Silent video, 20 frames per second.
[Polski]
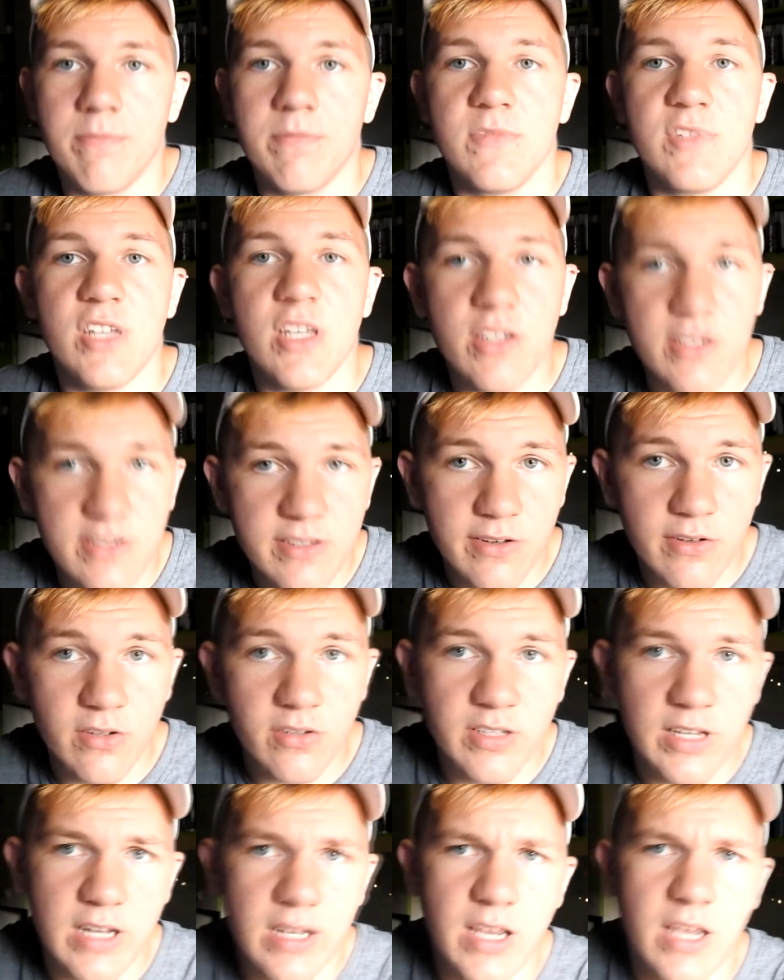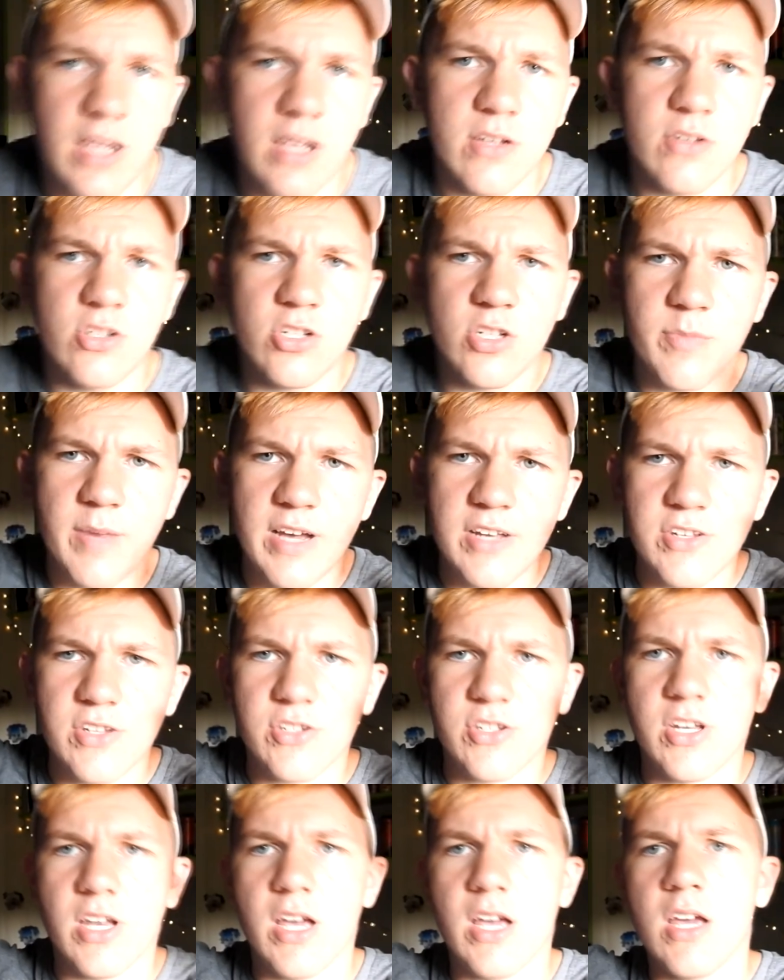Dzięki za oglądanie, trzymajcie
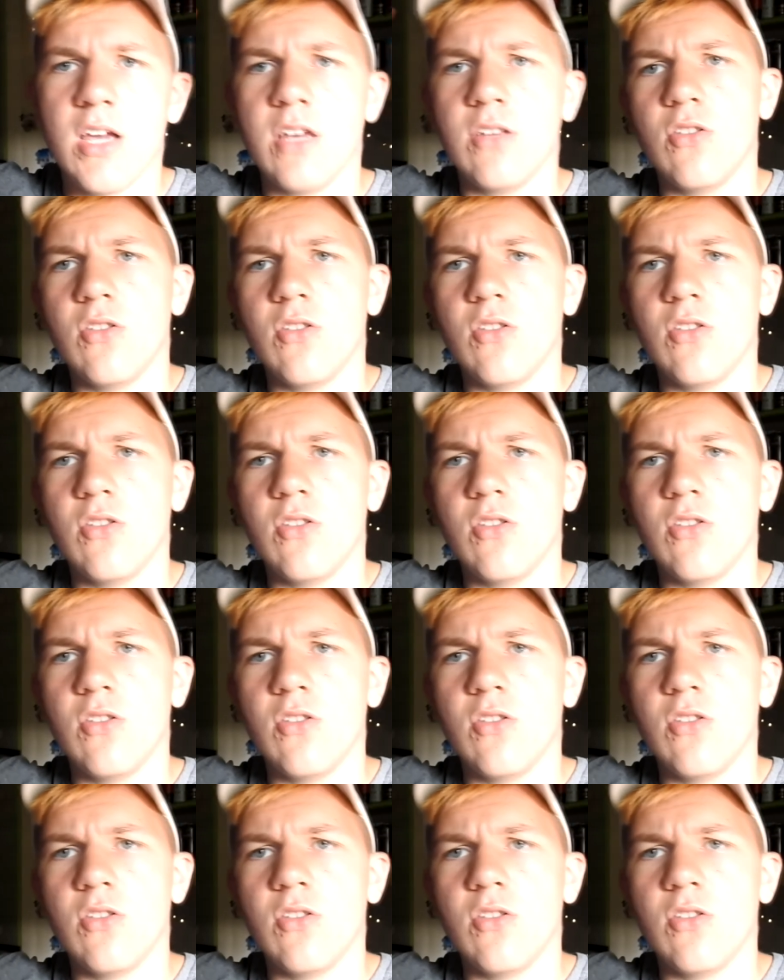się,